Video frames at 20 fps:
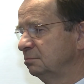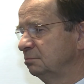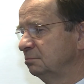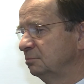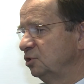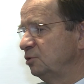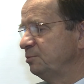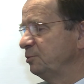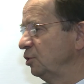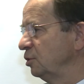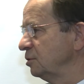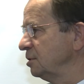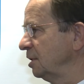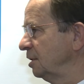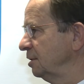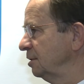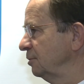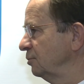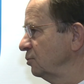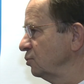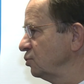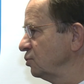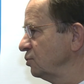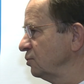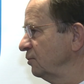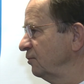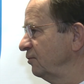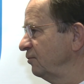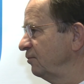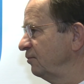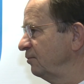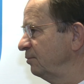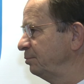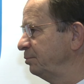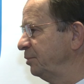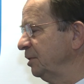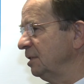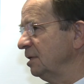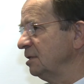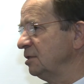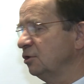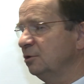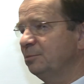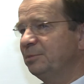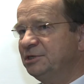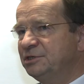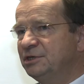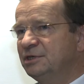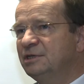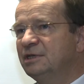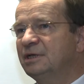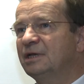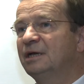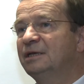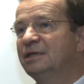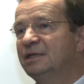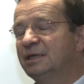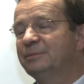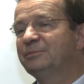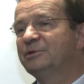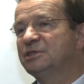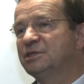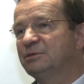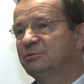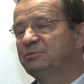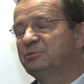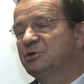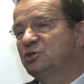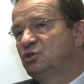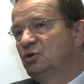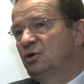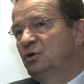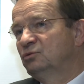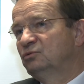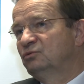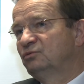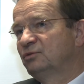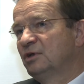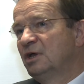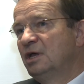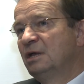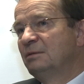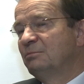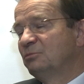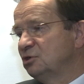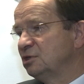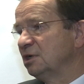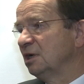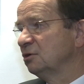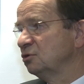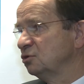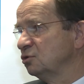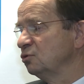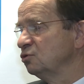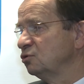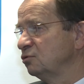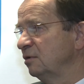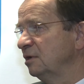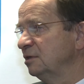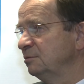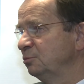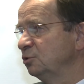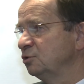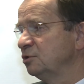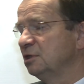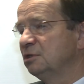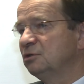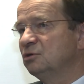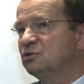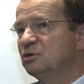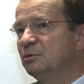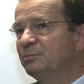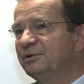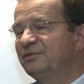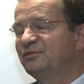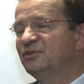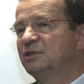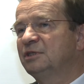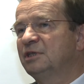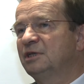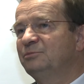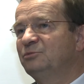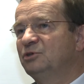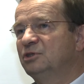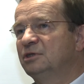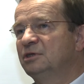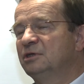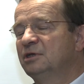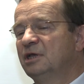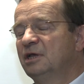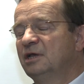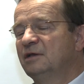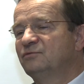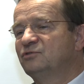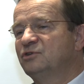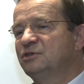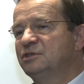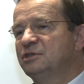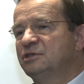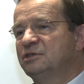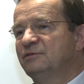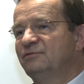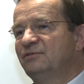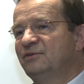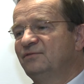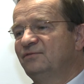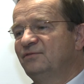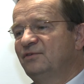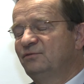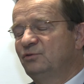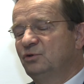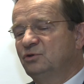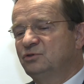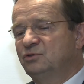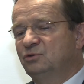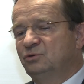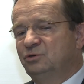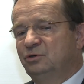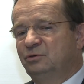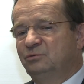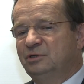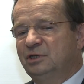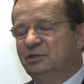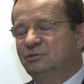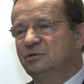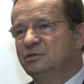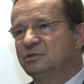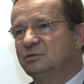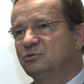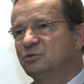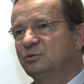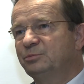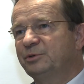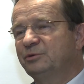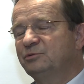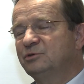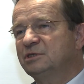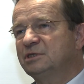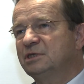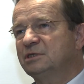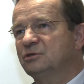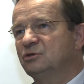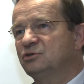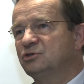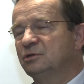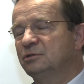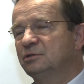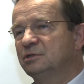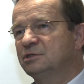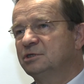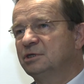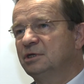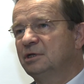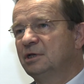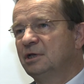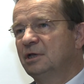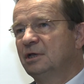myśmy dostali już 15 października, października. ile będziemy mieć dochodów, bo trzeba skonstruować budżet. No są pewne terminy, wszyscy się wy, wywiązują. Ja tu jestem zupełnie zaskoczony, że e,